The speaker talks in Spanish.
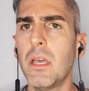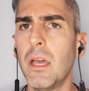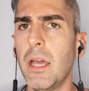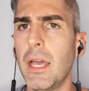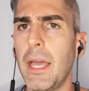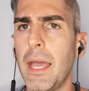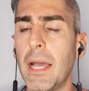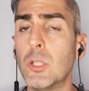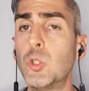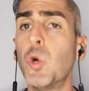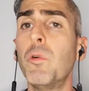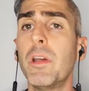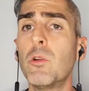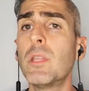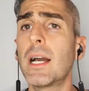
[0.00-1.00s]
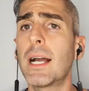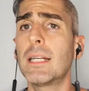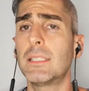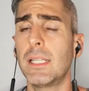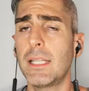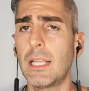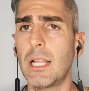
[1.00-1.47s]
eh, subir una
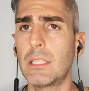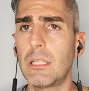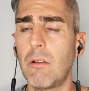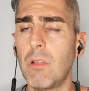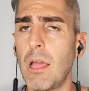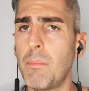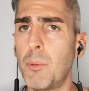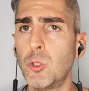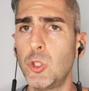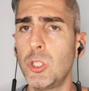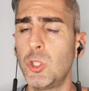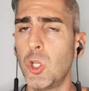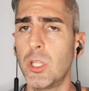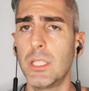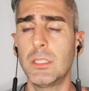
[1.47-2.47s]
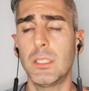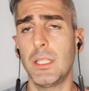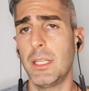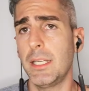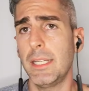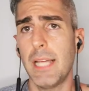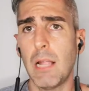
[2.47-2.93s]
casilla en la tabla de
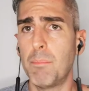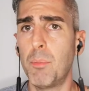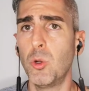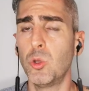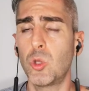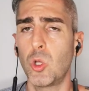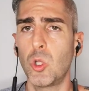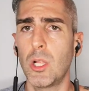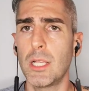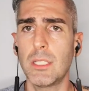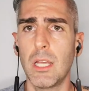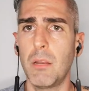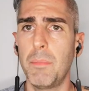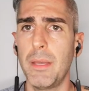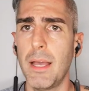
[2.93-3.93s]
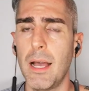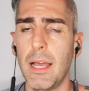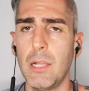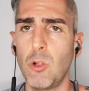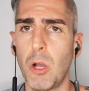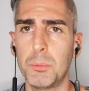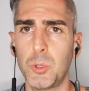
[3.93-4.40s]
posiciones y el punto no le servía
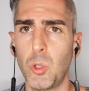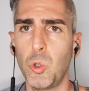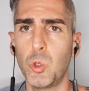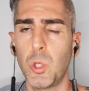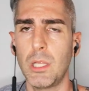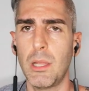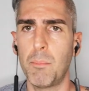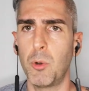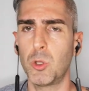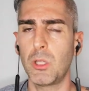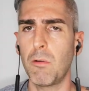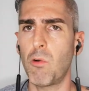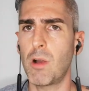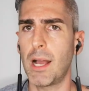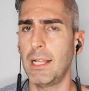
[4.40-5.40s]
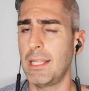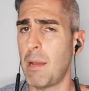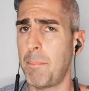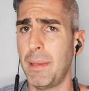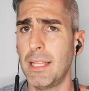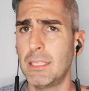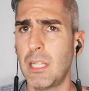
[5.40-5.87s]
en lo absoluto al Deportivo Cali.
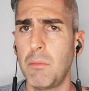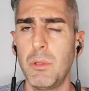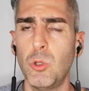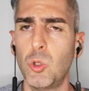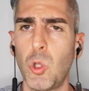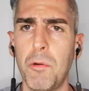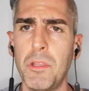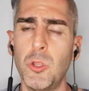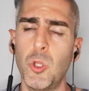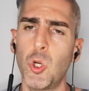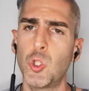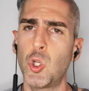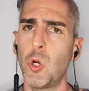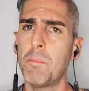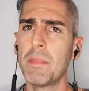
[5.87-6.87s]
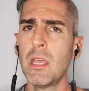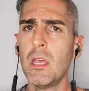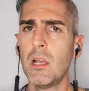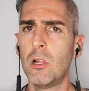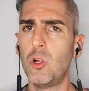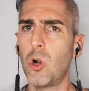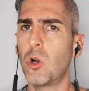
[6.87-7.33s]
Apenas al minuto 28
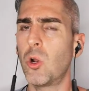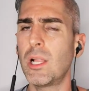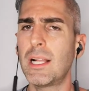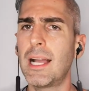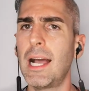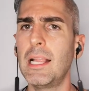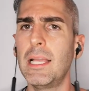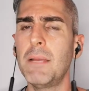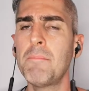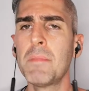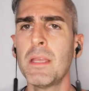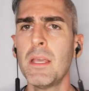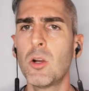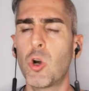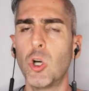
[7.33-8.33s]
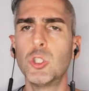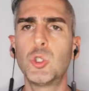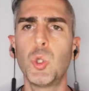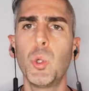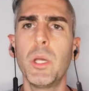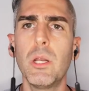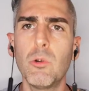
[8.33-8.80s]
logró el Cali
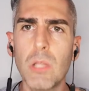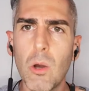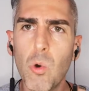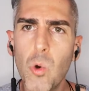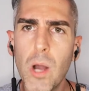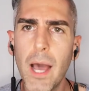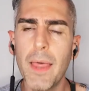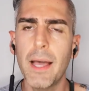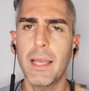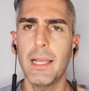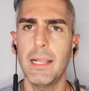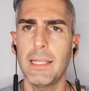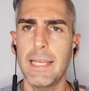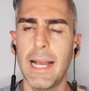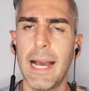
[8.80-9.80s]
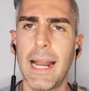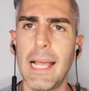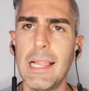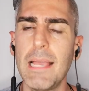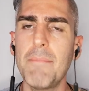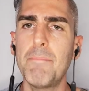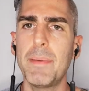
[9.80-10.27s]
construir una jugada que le
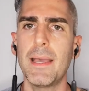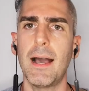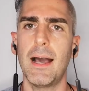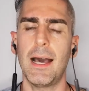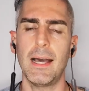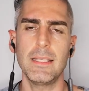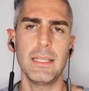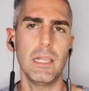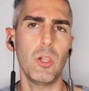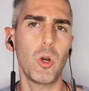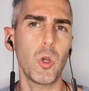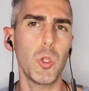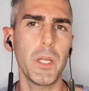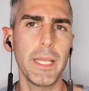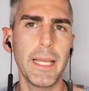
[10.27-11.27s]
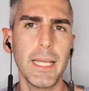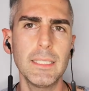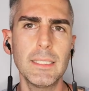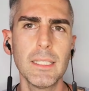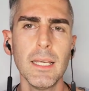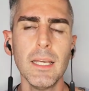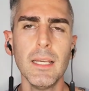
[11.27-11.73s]
llegara limpia a Ángelo
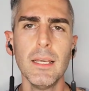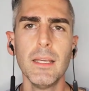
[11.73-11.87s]
Rodríguez